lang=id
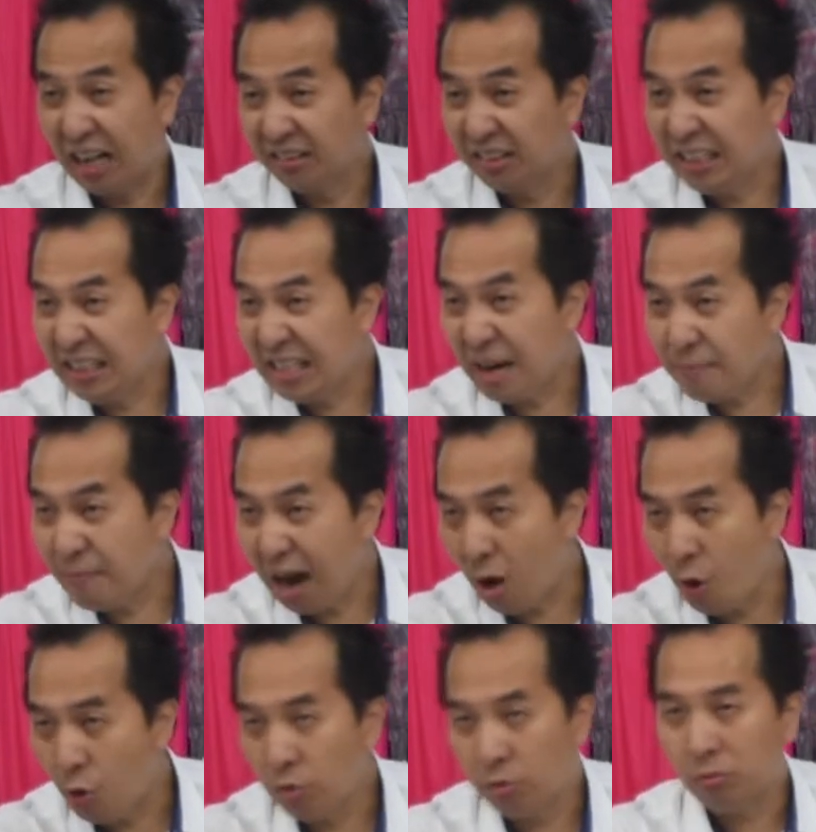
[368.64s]
yang tidak
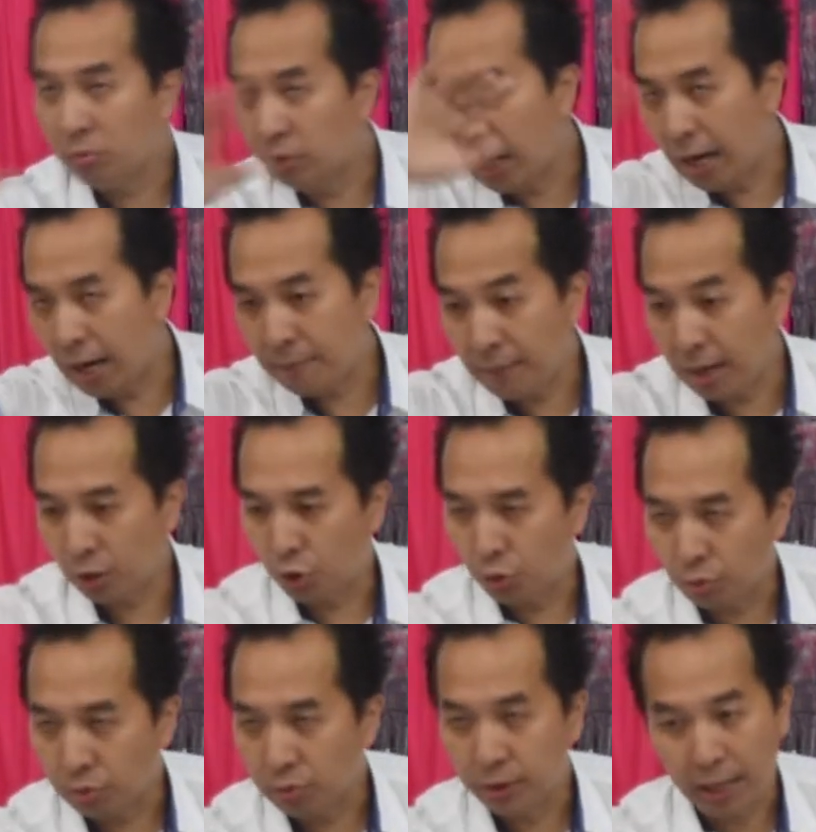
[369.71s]
mau jangan
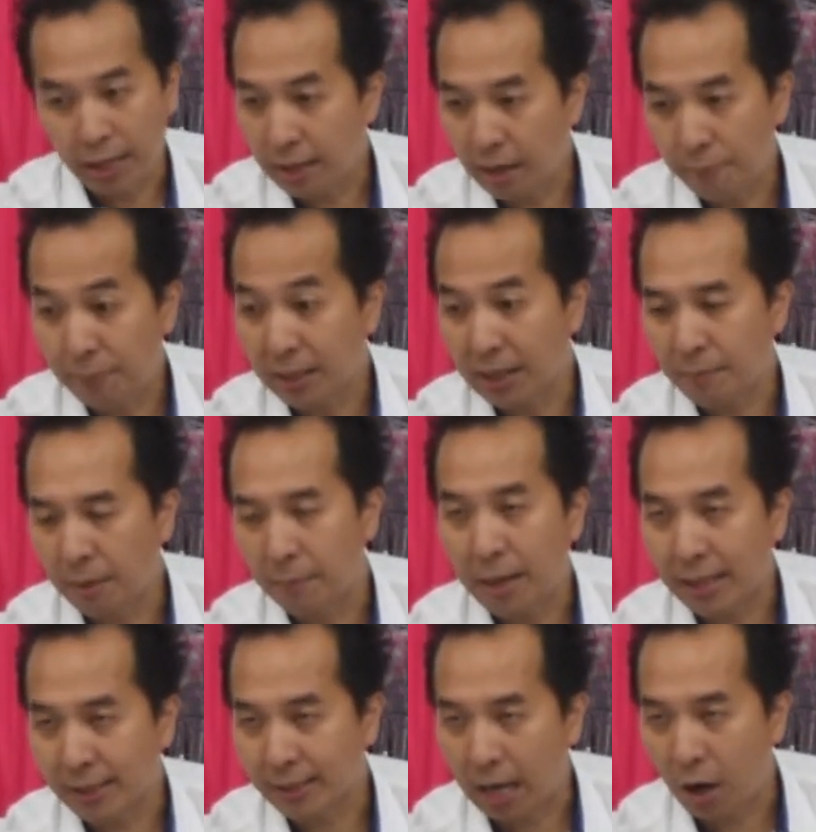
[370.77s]
maju saya nggak pernah
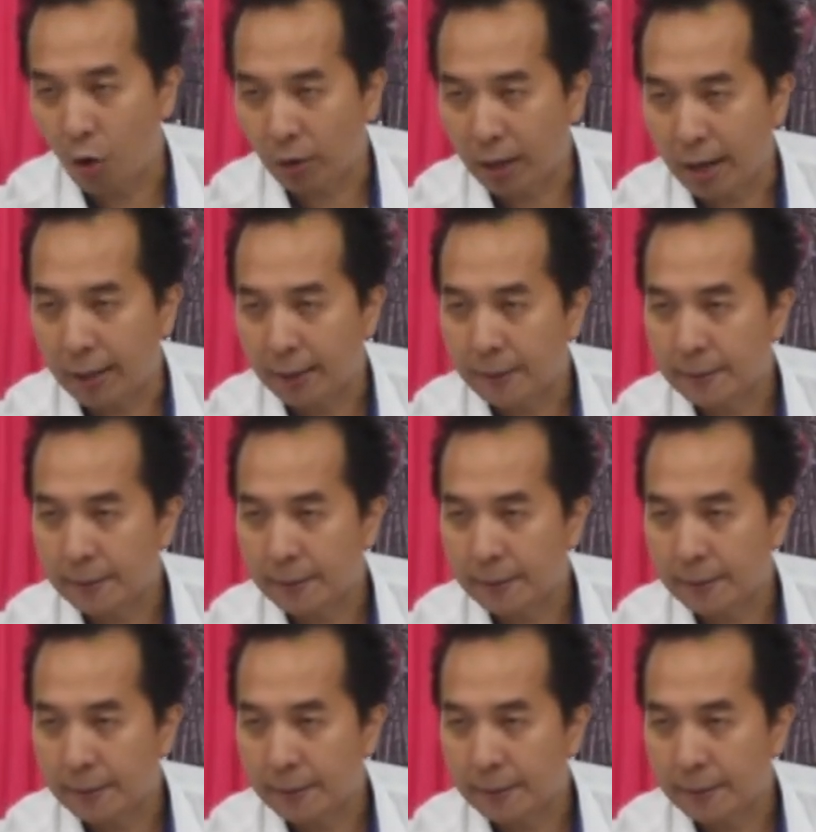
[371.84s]
memaksa orang